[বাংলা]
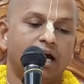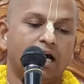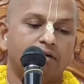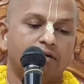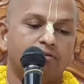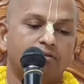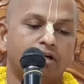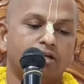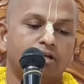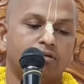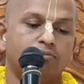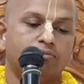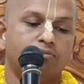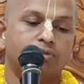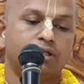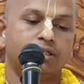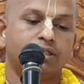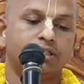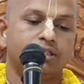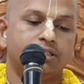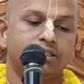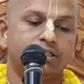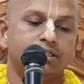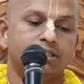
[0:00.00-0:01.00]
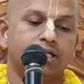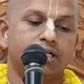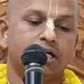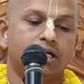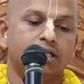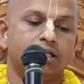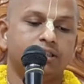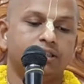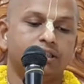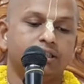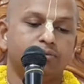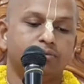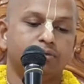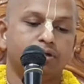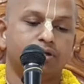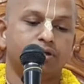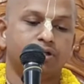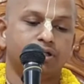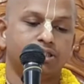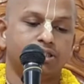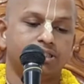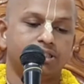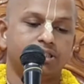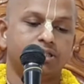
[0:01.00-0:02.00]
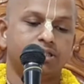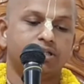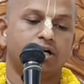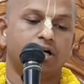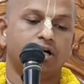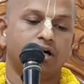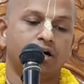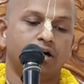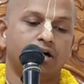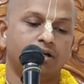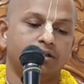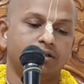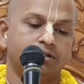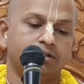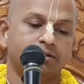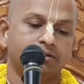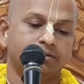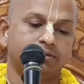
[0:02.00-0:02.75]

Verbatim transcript: এবং মরিচি আদি মহর্ষিগণ